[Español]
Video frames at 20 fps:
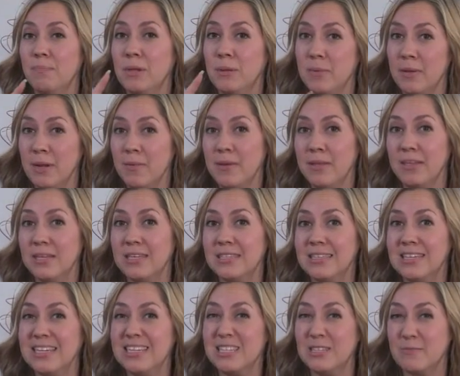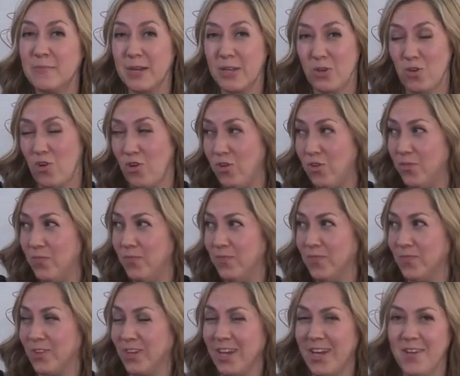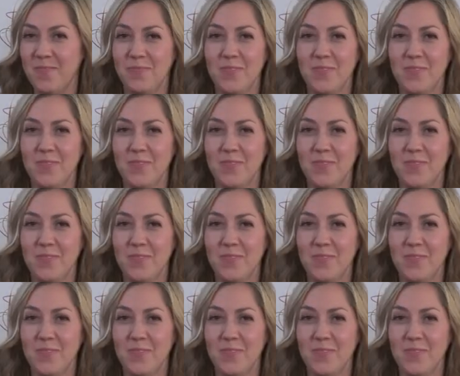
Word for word: primeramente es en español, ¿ok?